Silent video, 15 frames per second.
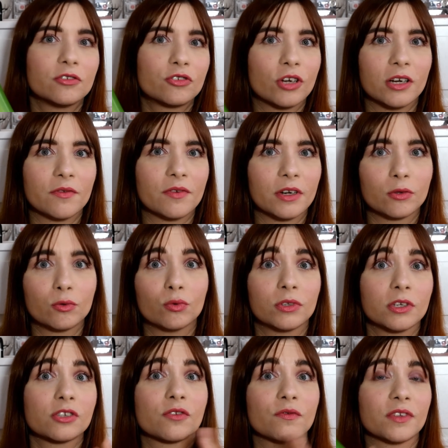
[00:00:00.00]
cioè li vale tutti
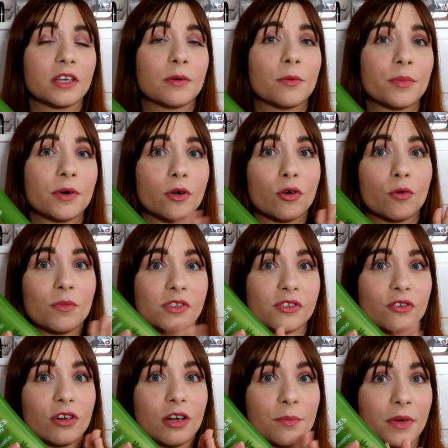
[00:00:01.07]
adesso vediamo però come
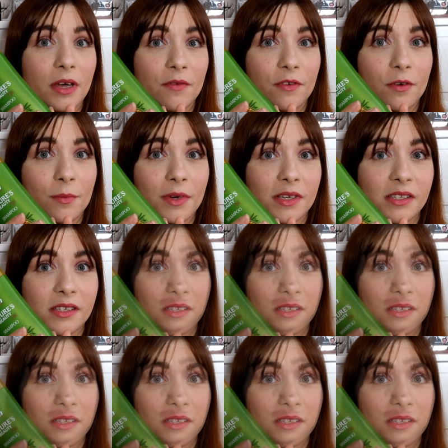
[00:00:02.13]
sono le performance